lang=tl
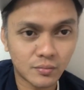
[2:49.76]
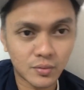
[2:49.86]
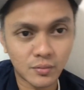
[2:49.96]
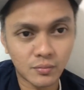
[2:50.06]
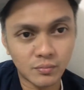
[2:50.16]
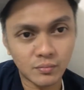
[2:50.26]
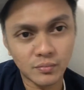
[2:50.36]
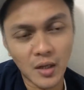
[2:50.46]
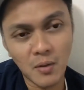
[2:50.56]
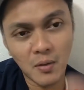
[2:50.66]
So,
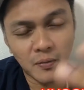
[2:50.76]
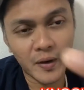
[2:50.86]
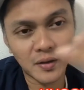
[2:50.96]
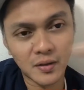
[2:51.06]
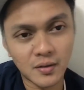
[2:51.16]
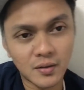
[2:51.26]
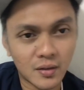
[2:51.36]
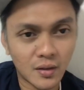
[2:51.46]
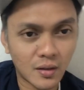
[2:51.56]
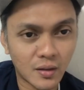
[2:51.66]
dalawang
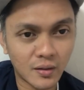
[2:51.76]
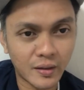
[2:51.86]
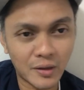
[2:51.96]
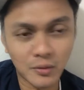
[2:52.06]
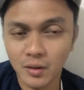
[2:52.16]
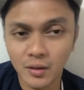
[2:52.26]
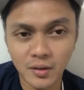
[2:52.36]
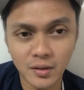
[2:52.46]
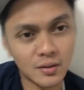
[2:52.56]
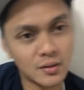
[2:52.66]
fighters na knockout
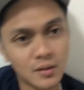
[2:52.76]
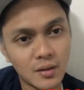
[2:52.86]
artist.